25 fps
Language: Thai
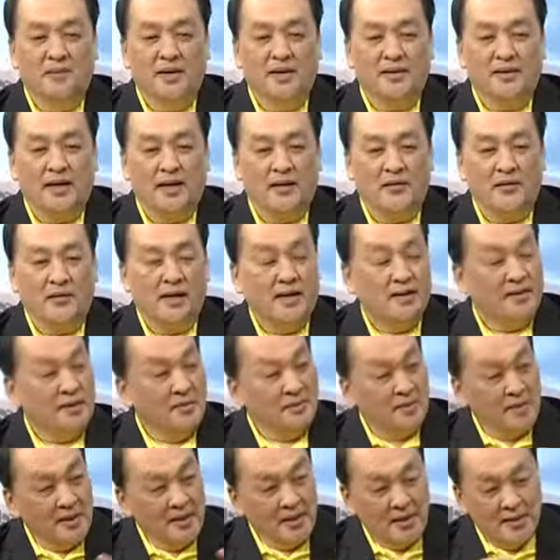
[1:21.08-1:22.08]
เมืองไทยก็น่า
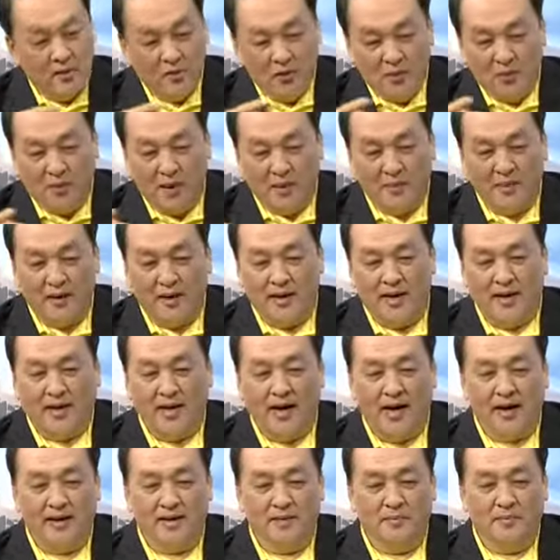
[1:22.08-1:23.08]
จะมีรูปแบบ
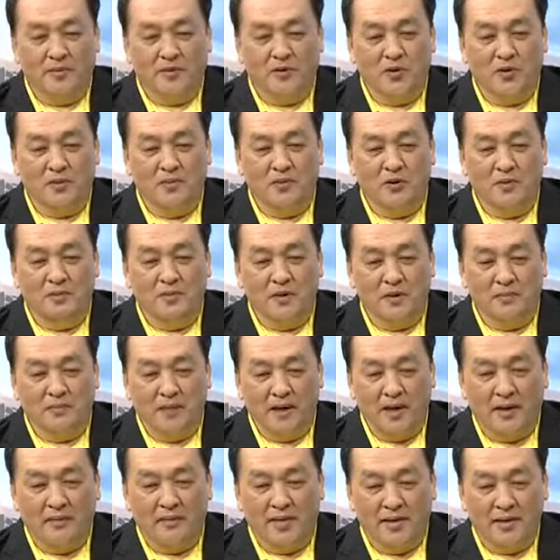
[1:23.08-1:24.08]
การคมนาคมที่เปลี่ยน
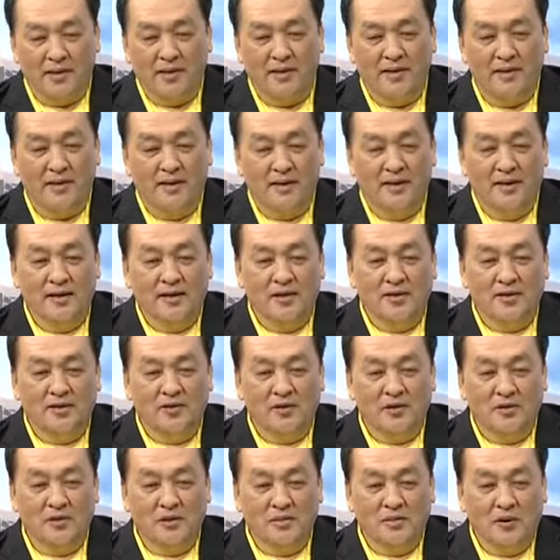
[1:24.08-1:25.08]
แปลงไปเยอะ
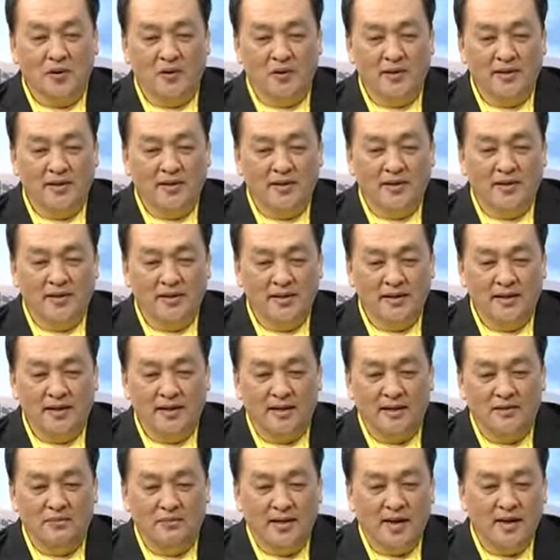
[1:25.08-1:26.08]
โดยเฉพาะเนี่ยที่
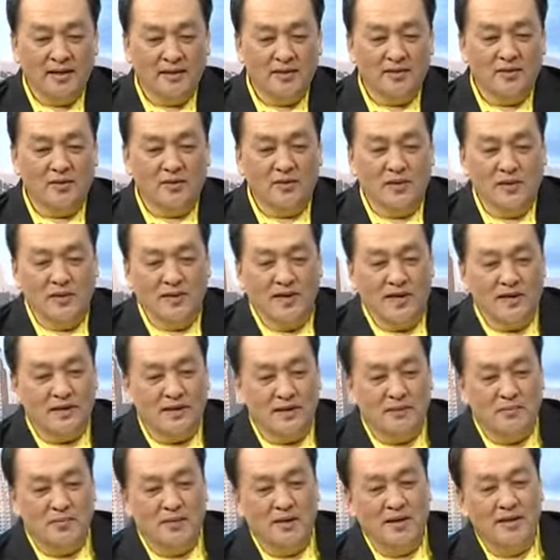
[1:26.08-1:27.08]
เห็นมากที่สุดก็น่า
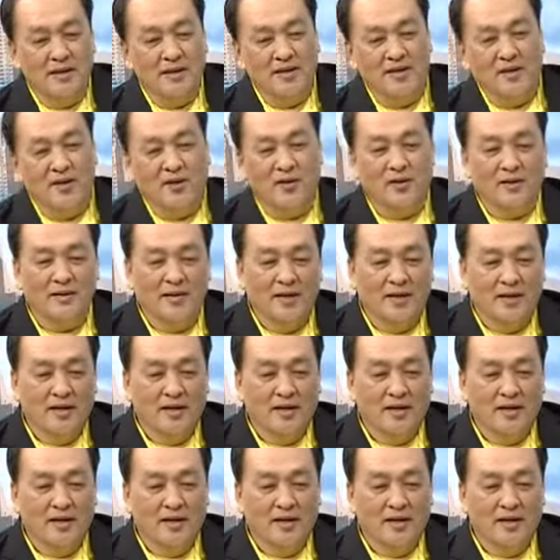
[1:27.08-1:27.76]
จะเป็นเรื่องของ